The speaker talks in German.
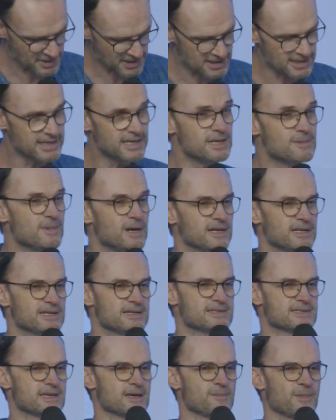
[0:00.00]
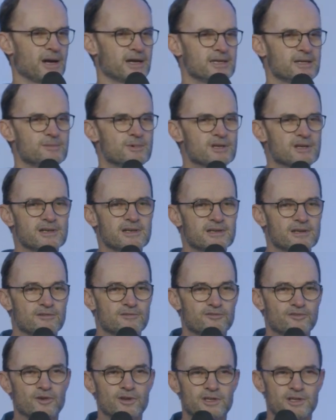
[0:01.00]
habe ein ehemaliges Gemeindemitglied
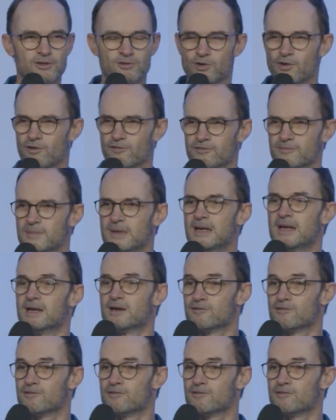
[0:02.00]
in Fürth getroffen,